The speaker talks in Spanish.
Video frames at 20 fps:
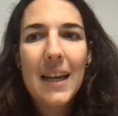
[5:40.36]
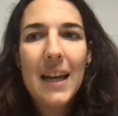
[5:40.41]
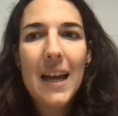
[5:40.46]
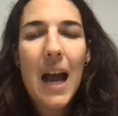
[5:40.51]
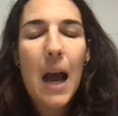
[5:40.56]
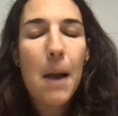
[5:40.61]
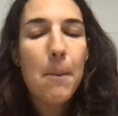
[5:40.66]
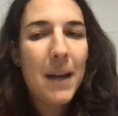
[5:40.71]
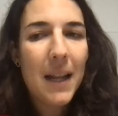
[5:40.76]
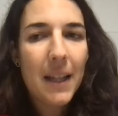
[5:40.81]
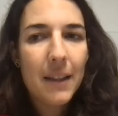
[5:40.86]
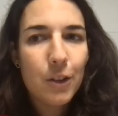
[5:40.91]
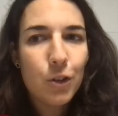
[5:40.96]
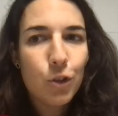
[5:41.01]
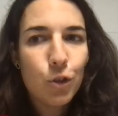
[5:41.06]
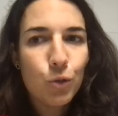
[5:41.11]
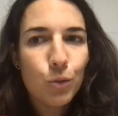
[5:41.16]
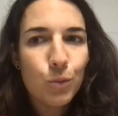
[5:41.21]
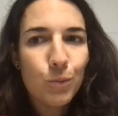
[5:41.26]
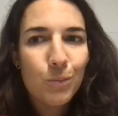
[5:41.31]

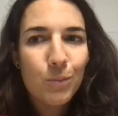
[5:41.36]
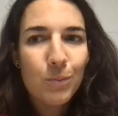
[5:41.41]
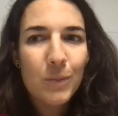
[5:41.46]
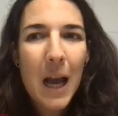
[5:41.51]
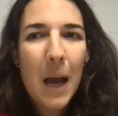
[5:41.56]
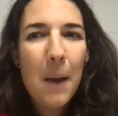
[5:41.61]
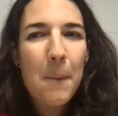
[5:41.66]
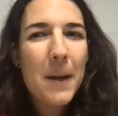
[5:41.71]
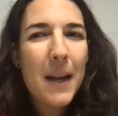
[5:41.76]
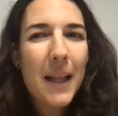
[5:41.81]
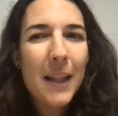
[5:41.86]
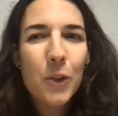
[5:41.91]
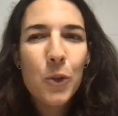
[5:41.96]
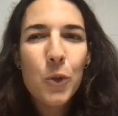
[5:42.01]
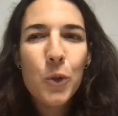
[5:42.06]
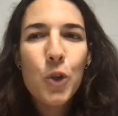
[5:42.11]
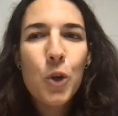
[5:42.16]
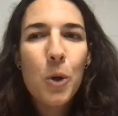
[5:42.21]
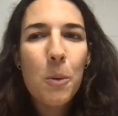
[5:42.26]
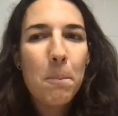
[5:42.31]
hablando,
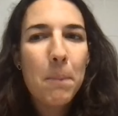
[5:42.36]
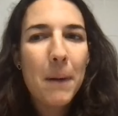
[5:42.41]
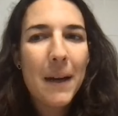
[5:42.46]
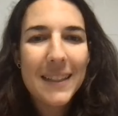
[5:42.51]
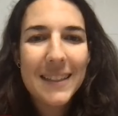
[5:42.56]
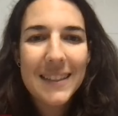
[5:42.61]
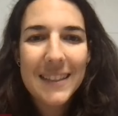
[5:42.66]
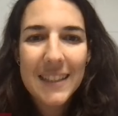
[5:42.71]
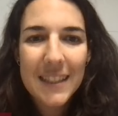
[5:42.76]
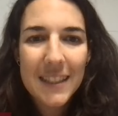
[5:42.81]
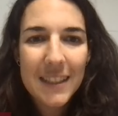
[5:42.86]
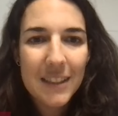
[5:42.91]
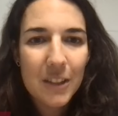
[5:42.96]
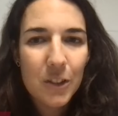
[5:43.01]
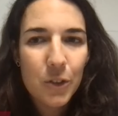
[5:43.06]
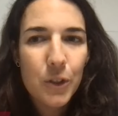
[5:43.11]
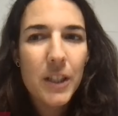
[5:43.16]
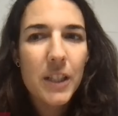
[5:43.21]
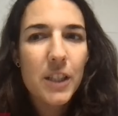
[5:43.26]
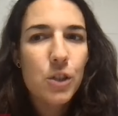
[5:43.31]
hablando y
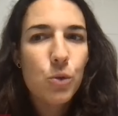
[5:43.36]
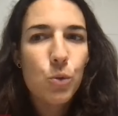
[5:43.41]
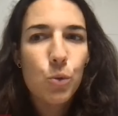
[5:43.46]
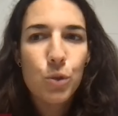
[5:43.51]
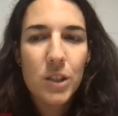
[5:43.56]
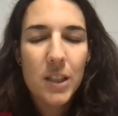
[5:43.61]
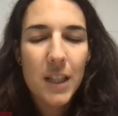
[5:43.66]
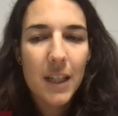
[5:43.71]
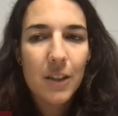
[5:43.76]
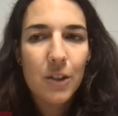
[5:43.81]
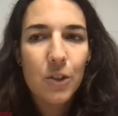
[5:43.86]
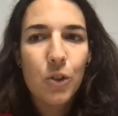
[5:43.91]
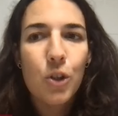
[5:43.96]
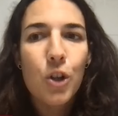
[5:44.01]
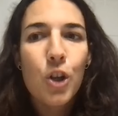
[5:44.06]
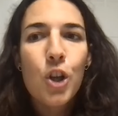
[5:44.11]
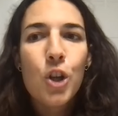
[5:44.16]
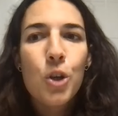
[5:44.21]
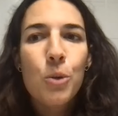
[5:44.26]
compartiendo y escuchando.